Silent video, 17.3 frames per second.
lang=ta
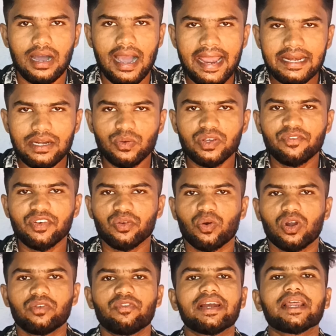ஹாய் ஹலோ எவ்ரி
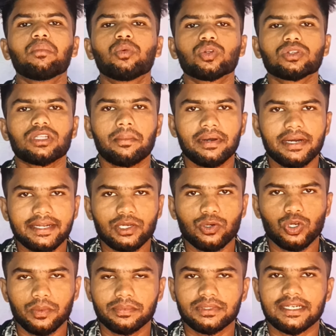ஒன் வெல்கம் டு தமிழ்ரக்
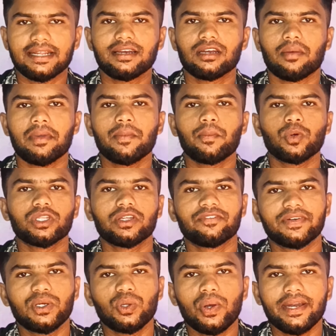யூடியூப் சேனல் நம்ம இப்போ இந்த
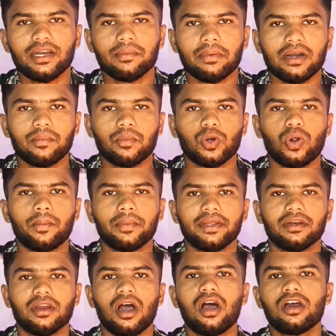வீடியோவில் என்ன பார்க்க போகிறோம்
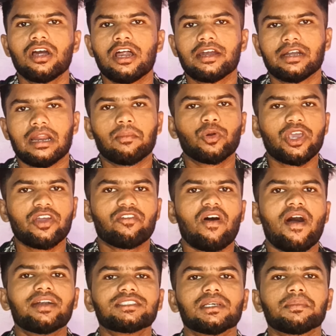அப்படின்னா நம்மளுடைய
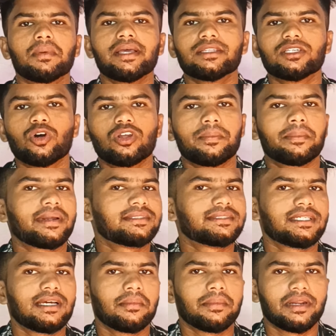வாட்ஸ்அப்பில் எதனா ஒரு
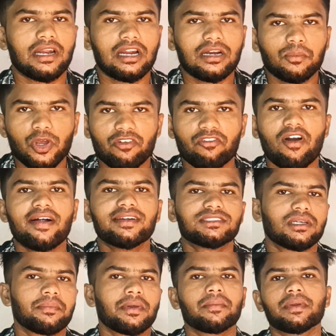பிரச்சனை அப்படின்னா நம்மளுடைய
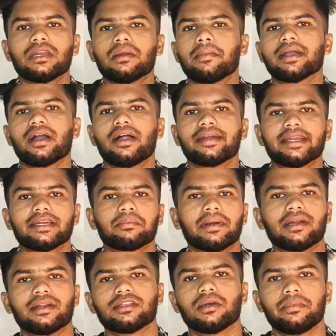வாட்ஸ்அப்பை எப்படி நம்ம காண்டக்ட்
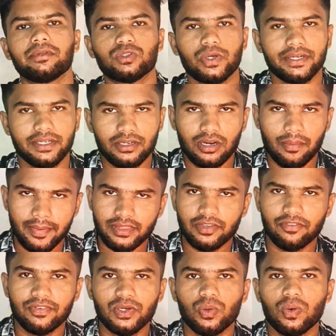பண்ணுறது அப்படின்னு சொல்லிட்டு நம்ம
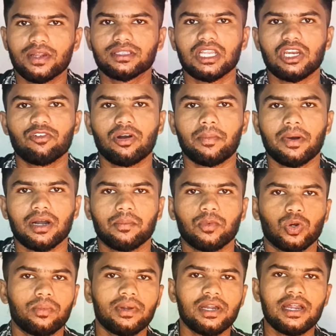இந்த வீடியோவில் தெளிவாக பார்க்க
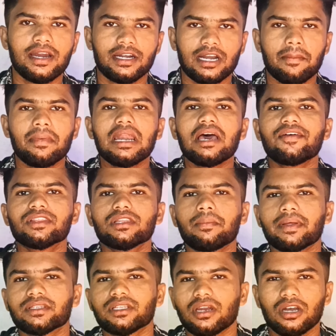போகிறோம் நம்மளாம் வந்து
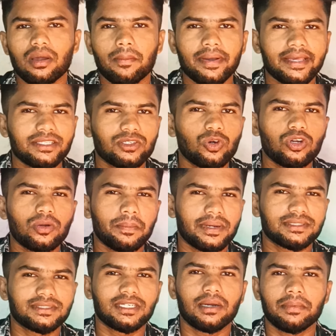பார்த்தீங்கன்னா நமக்கு எதனா ஒரு
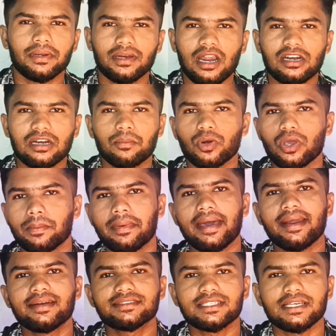பிரச்சனை அப்படின்னா நம்மளுடைய
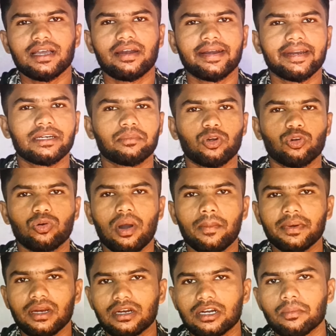பேரண்ட்ஸை காண்டக்ட் பண்ணுவோம்
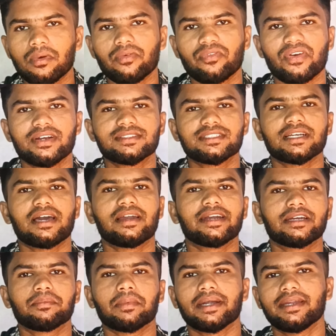அப்படின்னா நம்ம ஃப்ரெண்ட்ஸை
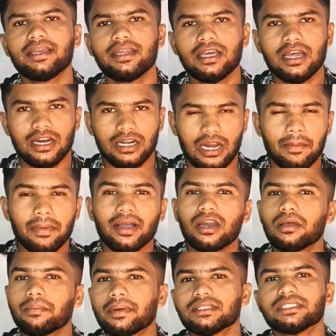காண்டக்ட் பண்ணி
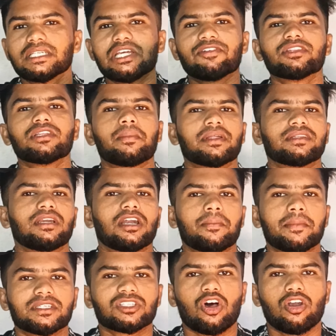நமக்கான பிரச்சனையை வந்து பார்த்தீங்கன்னா
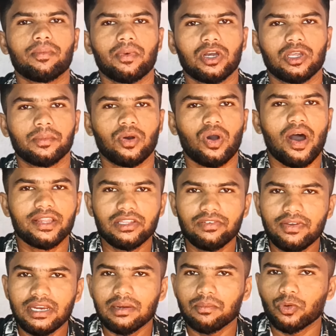நம்ம சால்வ் பண்ணுவோம்
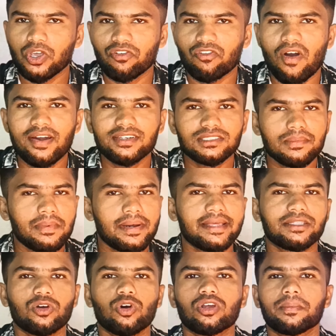அதுவே நம்மளுடைய வாட்ஸ்அப்பில்
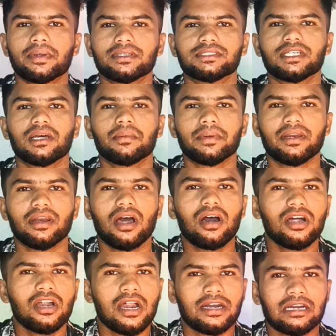எதனா ஒரு பிரச்சனை அப்படின்னா
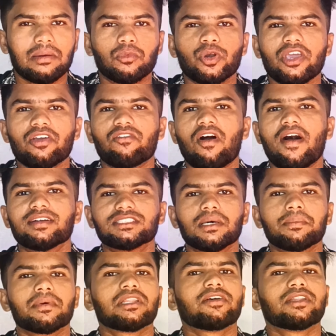நம்மளுடைய
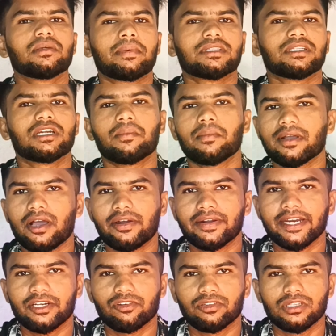வாட்ஸ்அப்பை தான் வந்து பார்த்தீங்கன்னா நம்ம
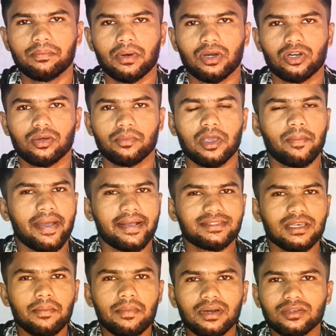காண்டக்ட் வந்து பண்ணணும் இப்போ
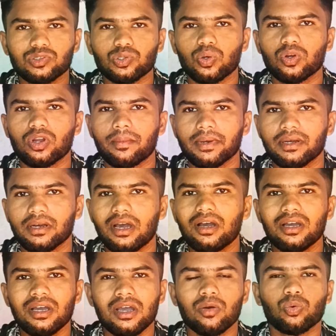எக்ஸாம்பிளுக்கு சொல்லணும் அப்படின்னா
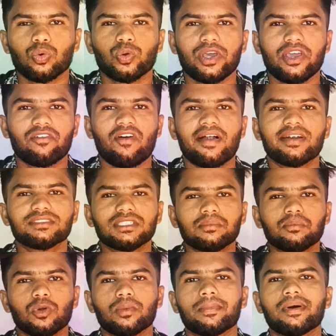உங்களுடைய
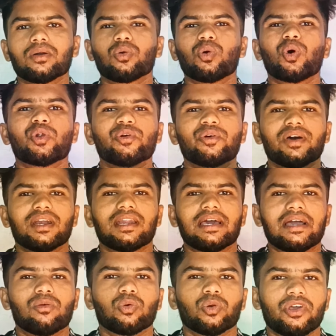வாட்ஸ்அப் மூலமாக கோடு
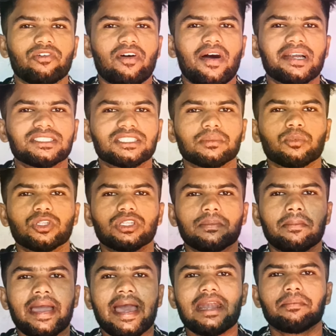வரல உங்களுடைய வாட்ஸ்அப்
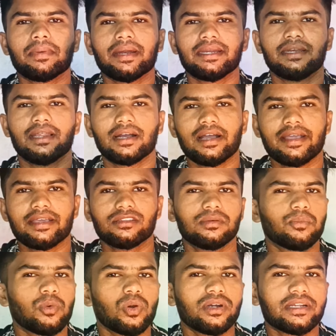வந்து பேன் பண்ணிட்டாங்க இது
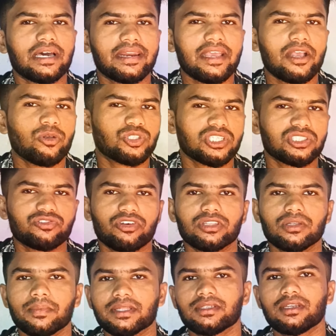போல் நிறைய விஷயஸ்
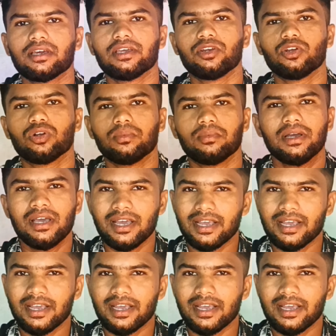வந்து பார்த்தீங்கன்னா இருக்கும்